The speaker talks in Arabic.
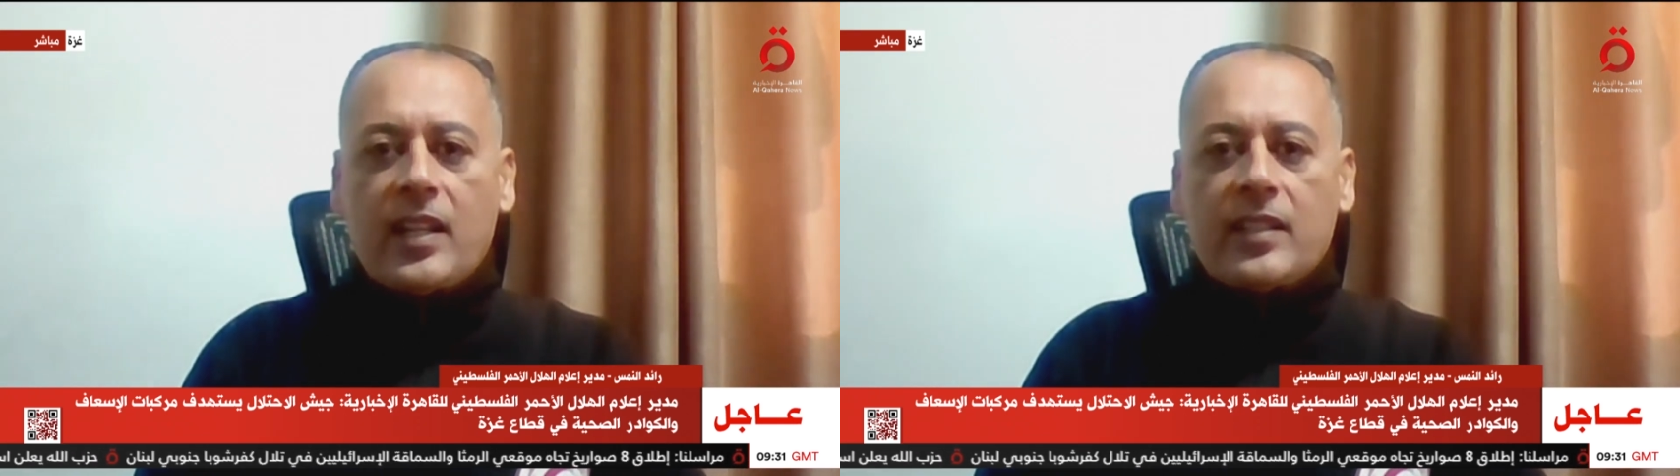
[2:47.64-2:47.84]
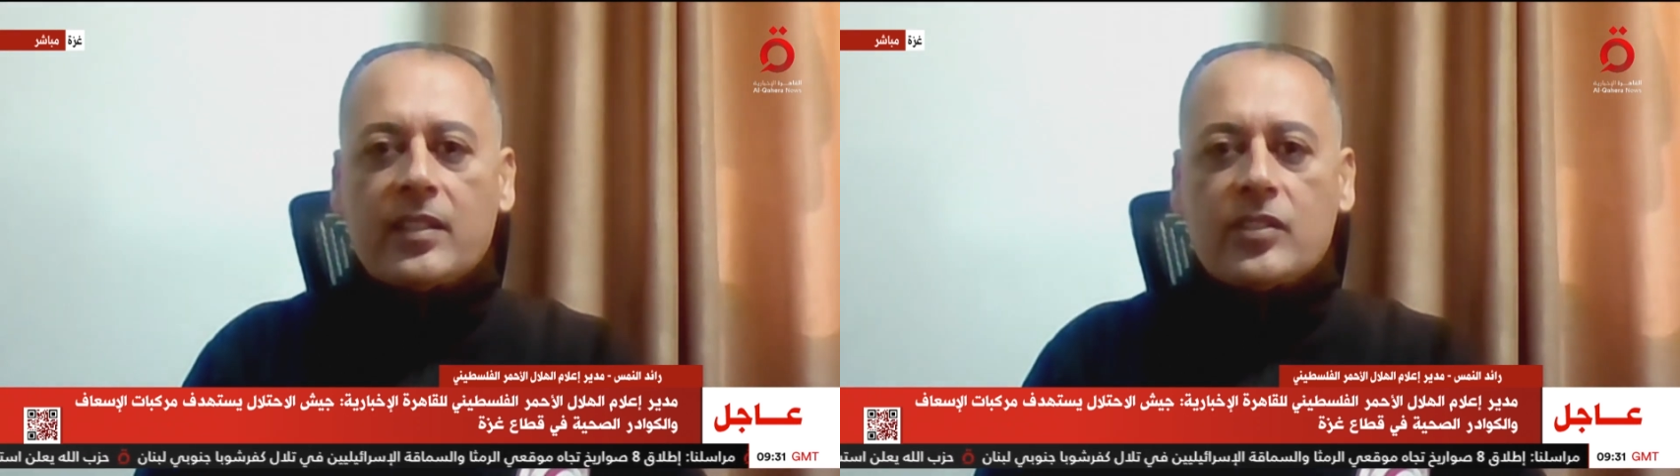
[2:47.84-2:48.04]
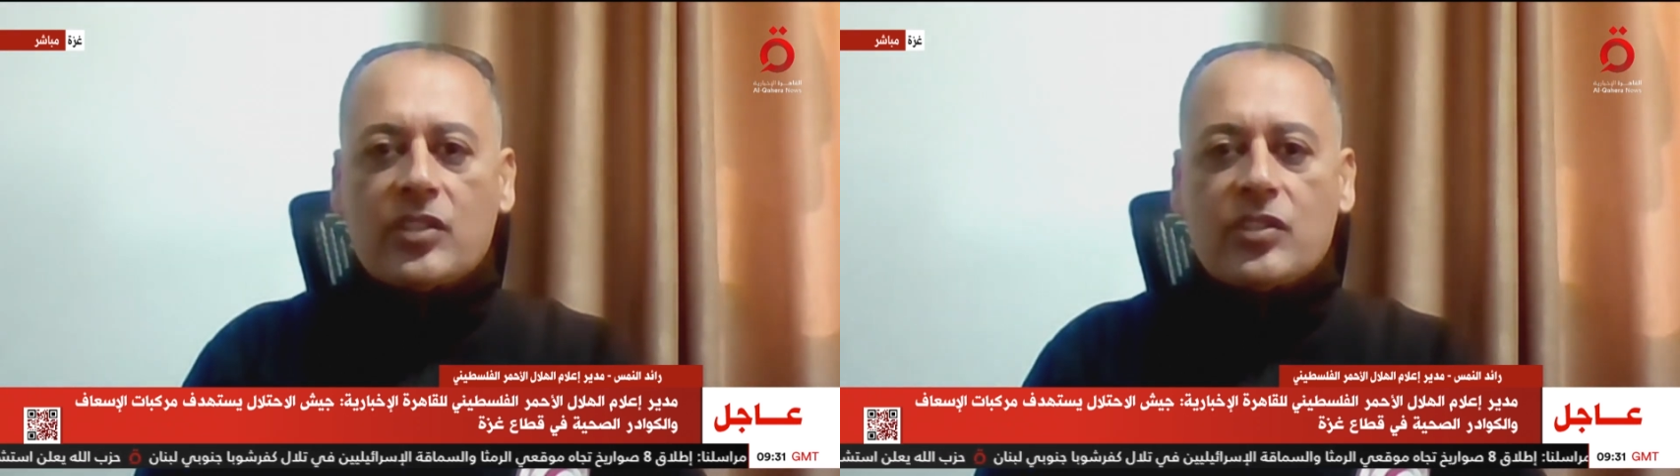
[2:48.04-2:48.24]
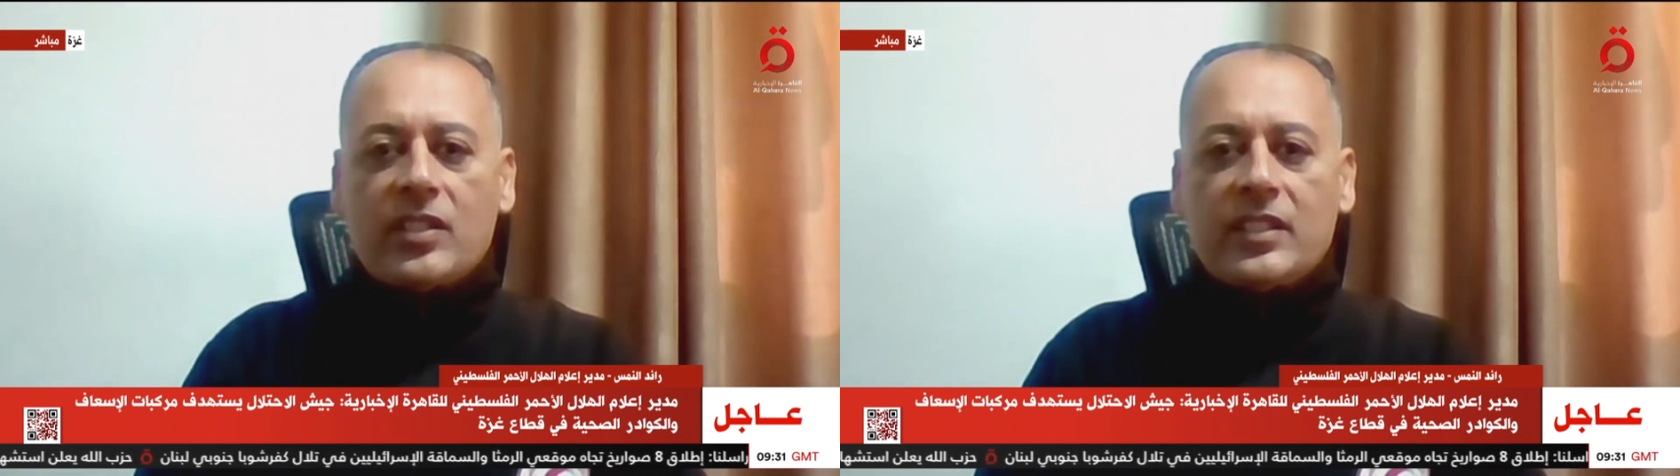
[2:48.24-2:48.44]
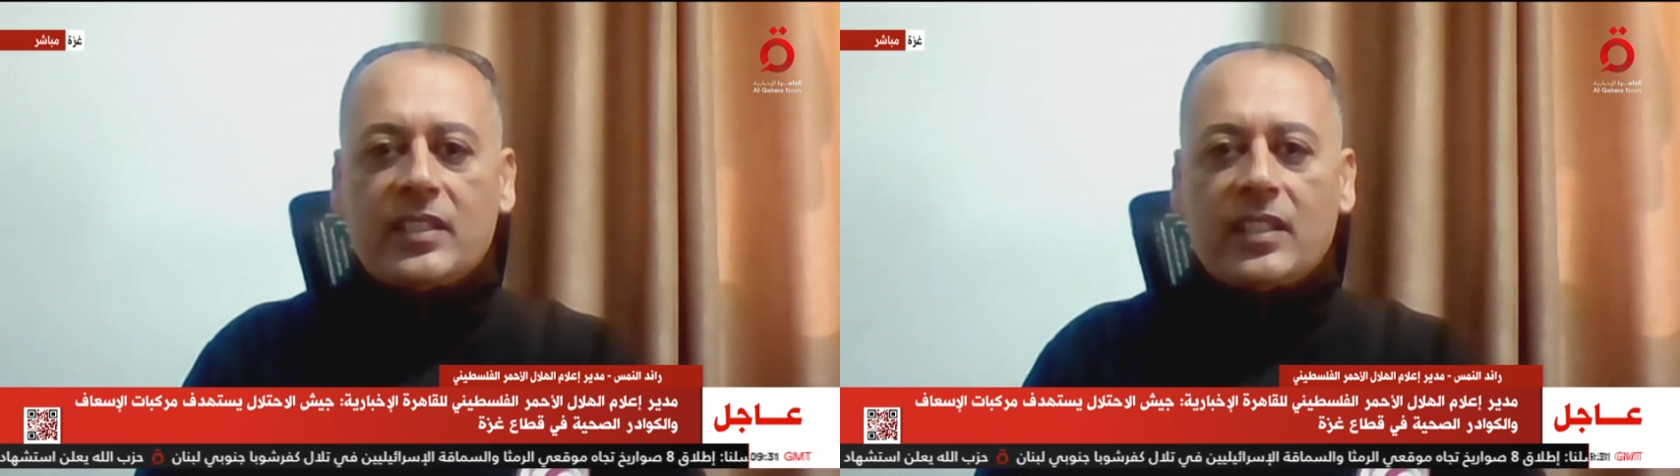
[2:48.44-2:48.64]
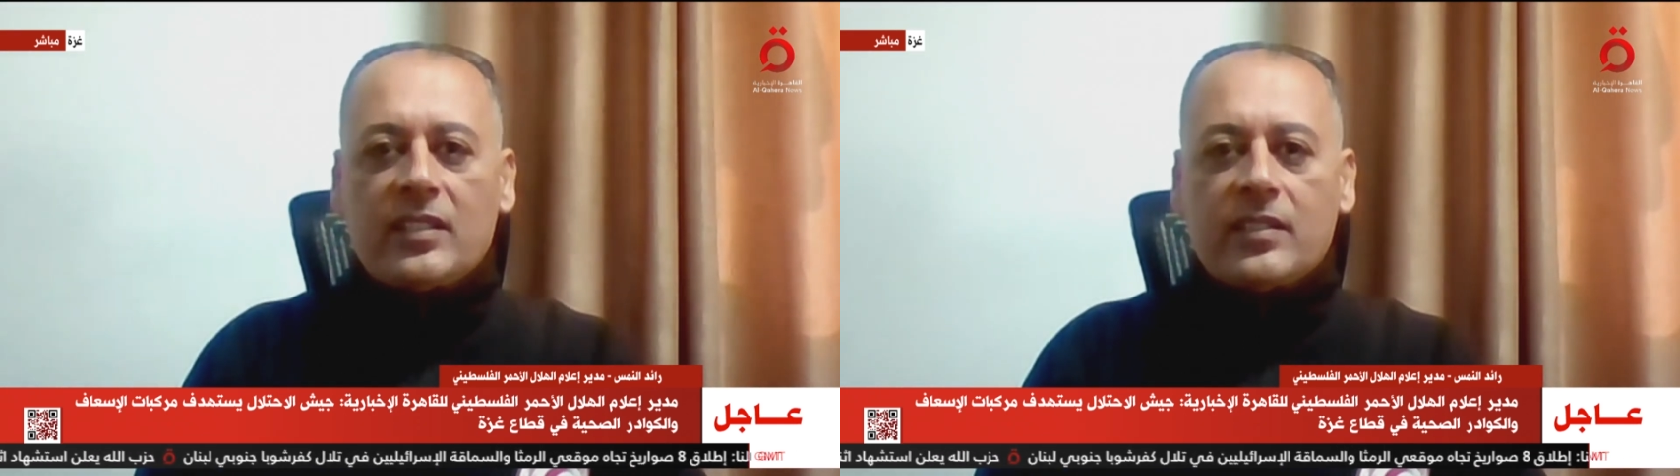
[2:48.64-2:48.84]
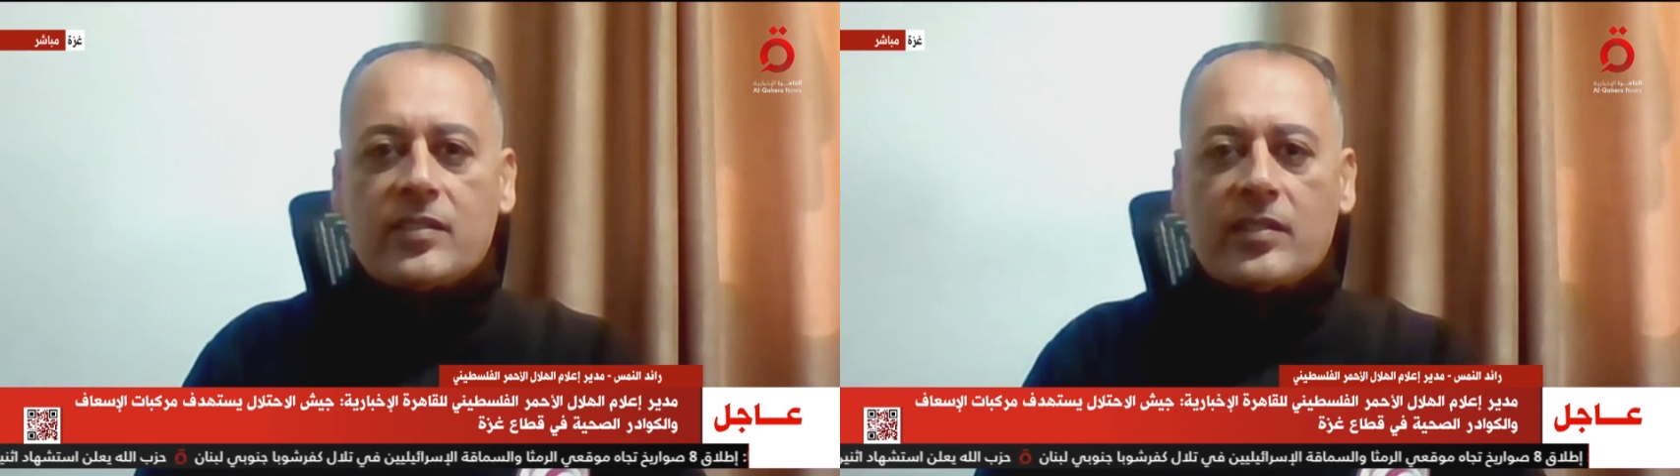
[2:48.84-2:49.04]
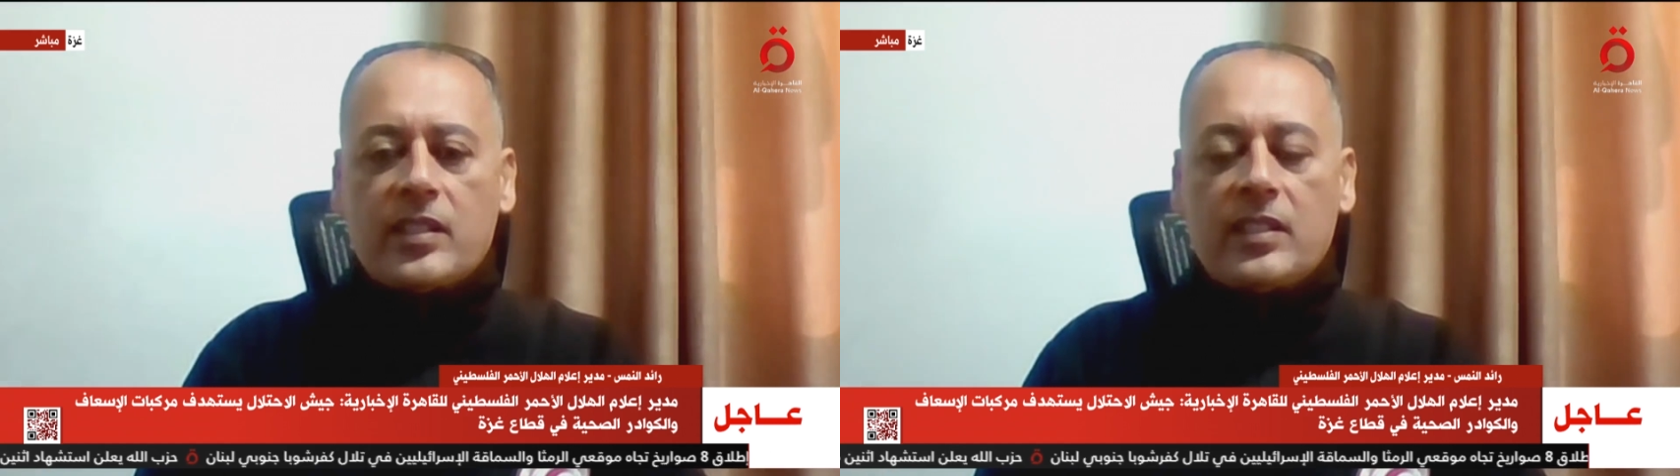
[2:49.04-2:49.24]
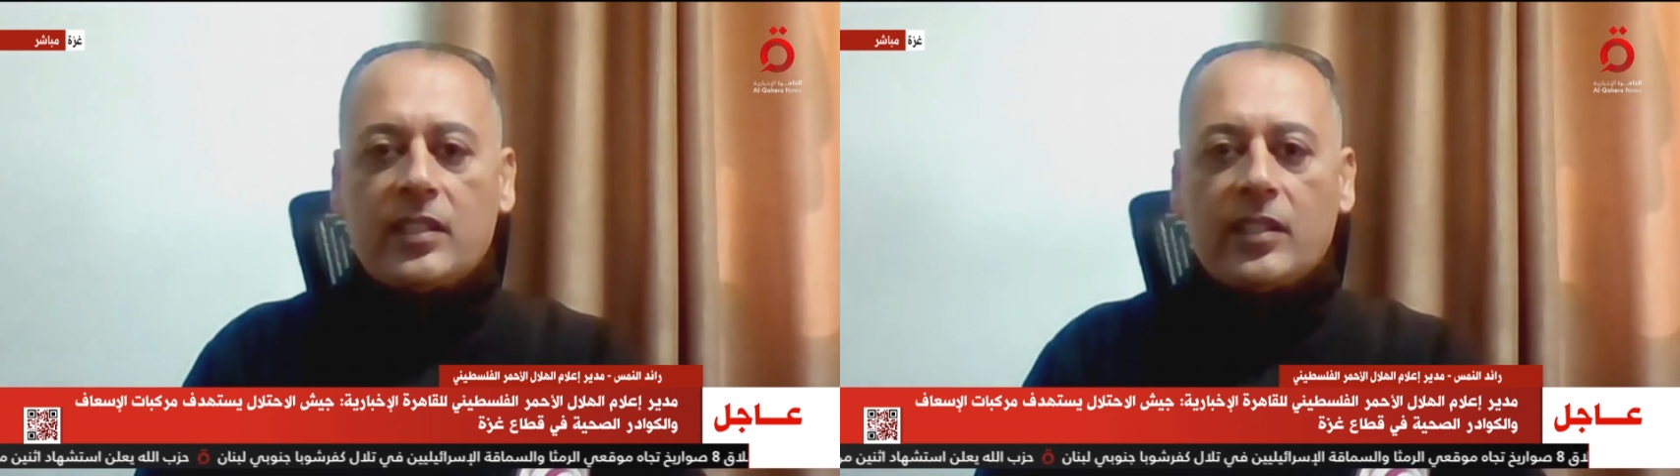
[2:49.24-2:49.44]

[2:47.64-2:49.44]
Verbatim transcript: الا ان جيش الاحتلال الاسرائيلي